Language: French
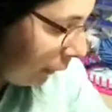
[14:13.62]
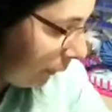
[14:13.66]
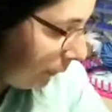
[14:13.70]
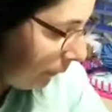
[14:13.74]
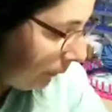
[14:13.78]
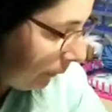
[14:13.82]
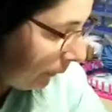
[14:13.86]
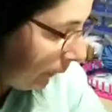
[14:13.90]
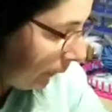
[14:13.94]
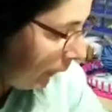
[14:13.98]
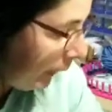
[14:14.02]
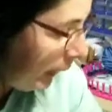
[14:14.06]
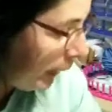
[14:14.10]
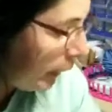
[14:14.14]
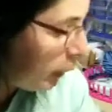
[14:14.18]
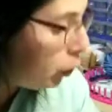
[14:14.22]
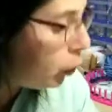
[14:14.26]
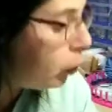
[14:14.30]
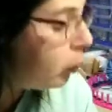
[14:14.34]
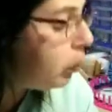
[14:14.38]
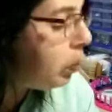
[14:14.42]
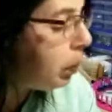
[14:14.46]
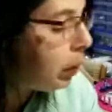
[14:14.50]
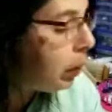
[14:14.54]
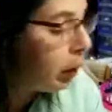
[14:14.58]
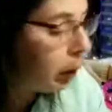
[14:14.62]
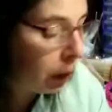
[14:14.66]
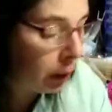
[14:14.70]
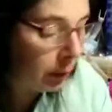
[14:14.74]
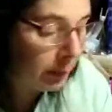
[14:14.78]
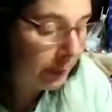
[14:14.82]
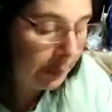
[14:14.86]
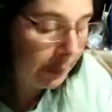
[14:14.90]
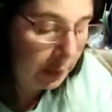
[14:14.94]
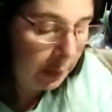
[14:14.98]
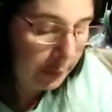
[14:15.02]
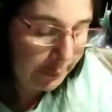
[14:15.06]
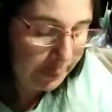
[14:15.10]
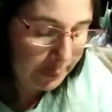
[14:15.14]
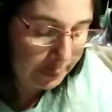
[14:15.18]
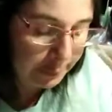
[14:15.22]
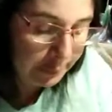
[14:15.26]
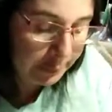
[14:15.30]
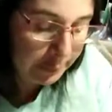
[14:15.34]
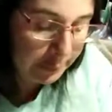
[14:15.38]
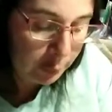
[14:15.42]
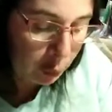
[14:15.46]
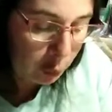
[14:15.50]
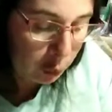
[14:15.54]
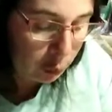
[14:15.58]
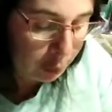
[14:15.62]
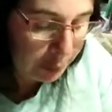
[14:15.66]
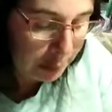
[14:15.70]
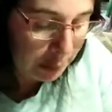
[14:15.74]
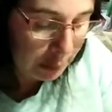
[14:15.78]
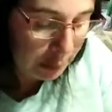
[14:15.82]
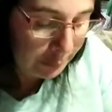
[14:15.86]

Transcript: fait des couples comme ça. Ça, c'est trop